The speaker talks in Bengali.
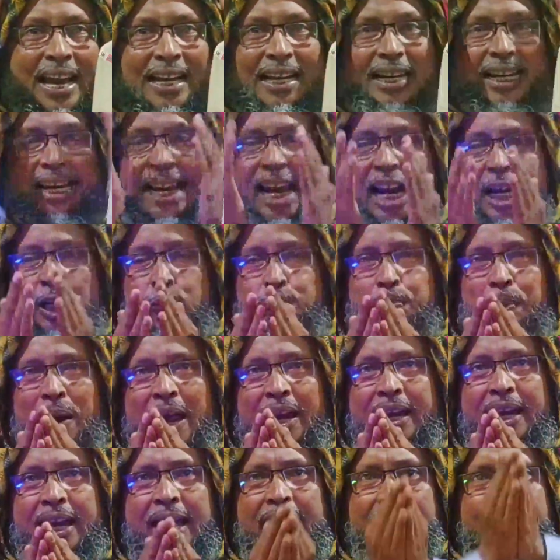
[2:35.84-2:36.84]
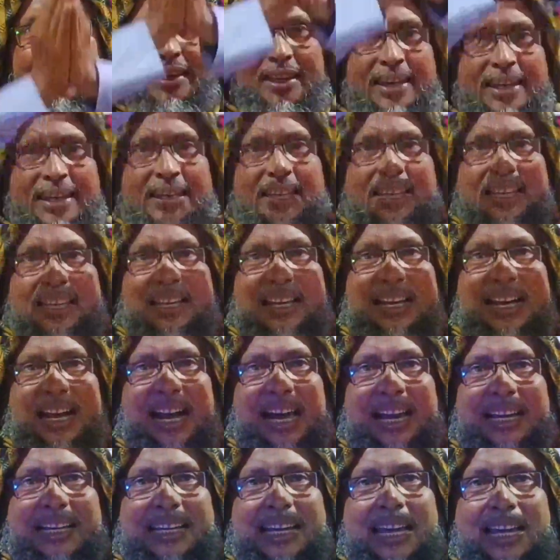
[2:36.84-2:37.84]
এক গ্লাস পানি
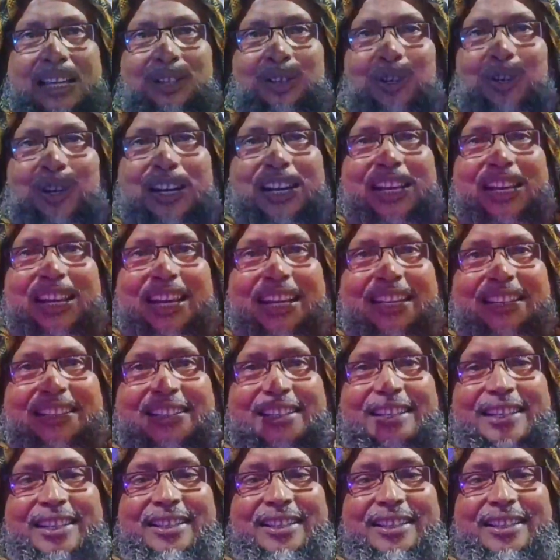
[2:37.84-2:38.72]
আর খেজুর নিয়ে